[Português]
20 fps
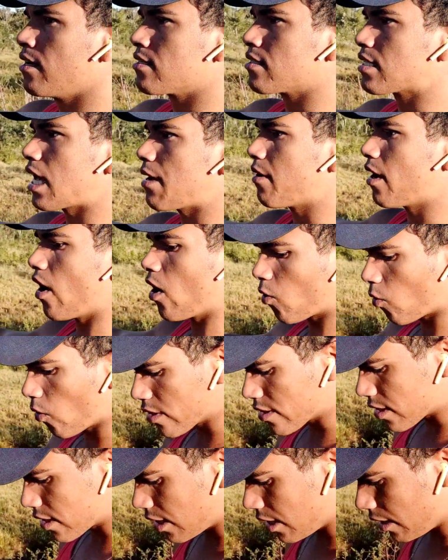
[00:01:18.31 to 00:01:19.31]
sabe? É uma
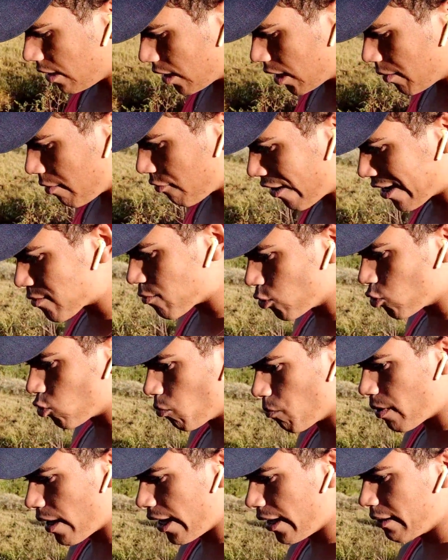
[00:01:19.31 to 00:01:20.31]
coisa que, que me faz muito
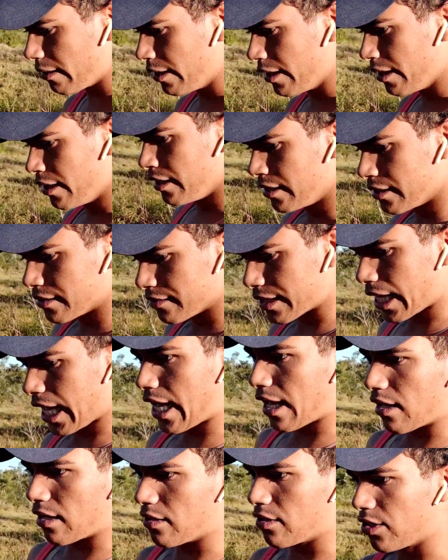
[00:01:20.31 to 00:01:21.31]
bem,
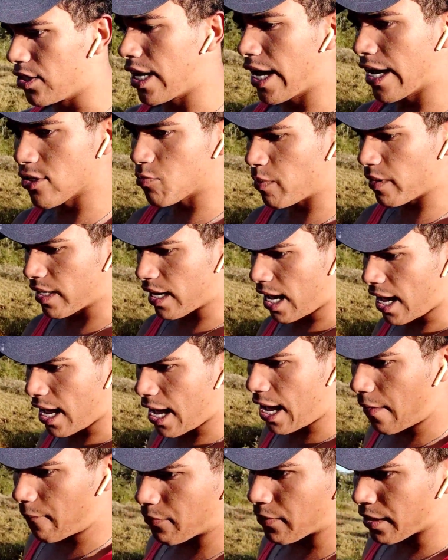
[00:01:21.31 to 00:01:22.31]
né? Em
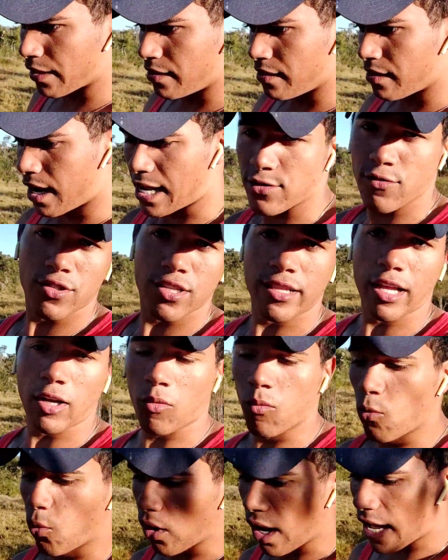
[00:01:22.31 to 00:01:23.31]
respirar. mas você tá
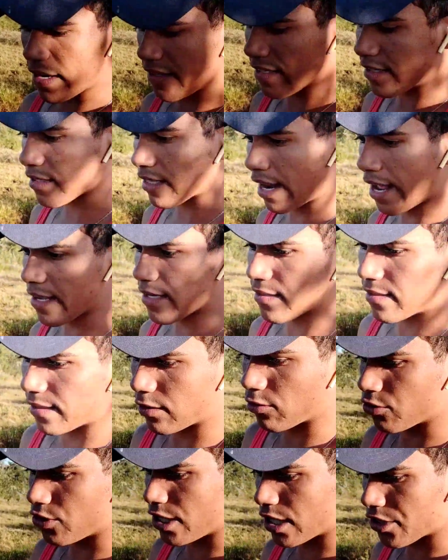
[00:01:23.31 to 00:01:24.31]
acumulado estresse,
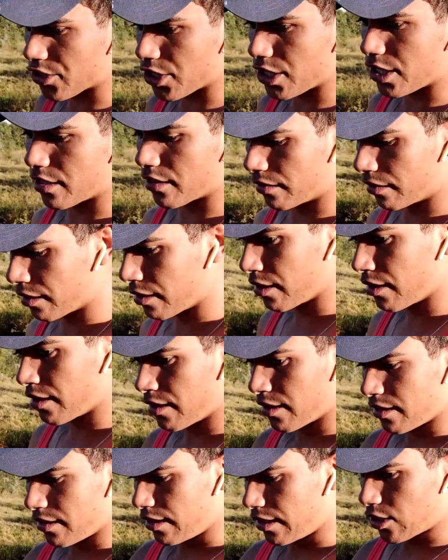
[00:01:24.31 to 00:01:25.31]
né? Do dia a dia,
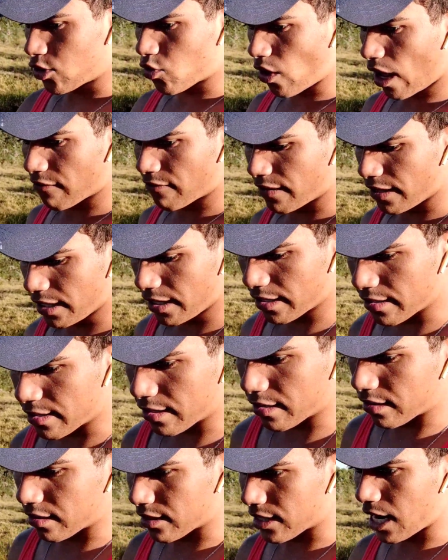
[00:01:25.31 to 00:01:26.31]
na sua
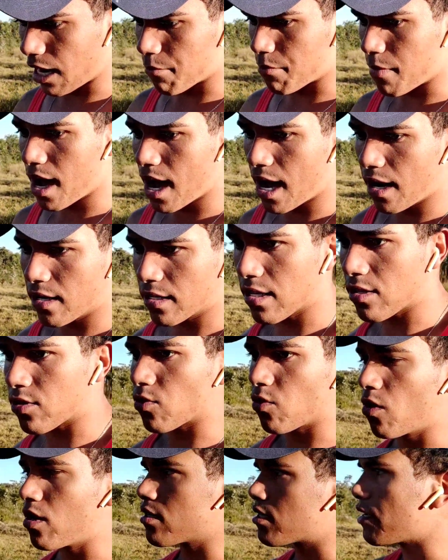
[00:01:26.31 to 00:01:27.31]
vida, trabalho, essas
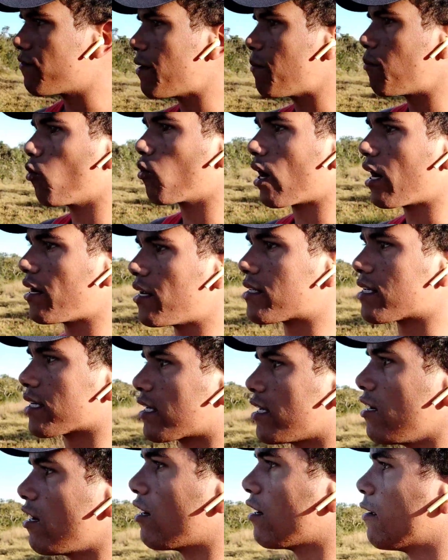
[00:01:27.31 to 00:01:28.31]
coisas. Você vem pra um lugar desse
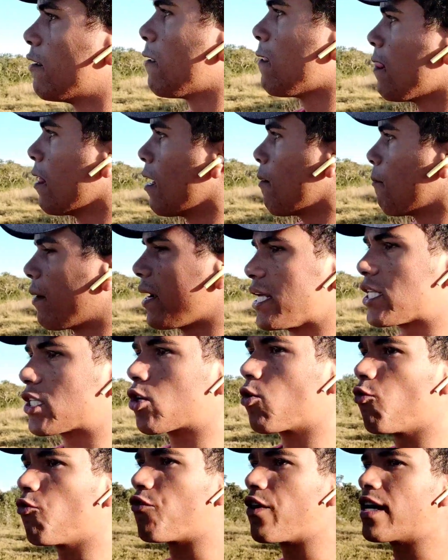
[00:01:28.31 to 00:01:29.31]
aqui, ó Parece
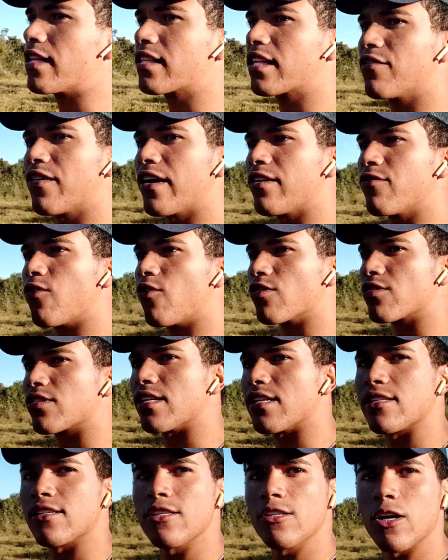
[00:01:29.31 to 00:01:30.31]
que o vento que vem em
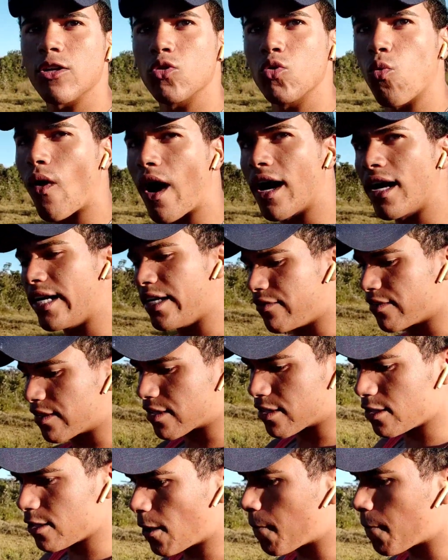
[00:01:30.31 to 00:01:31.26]
você, assim, ó, do ar livre, assim,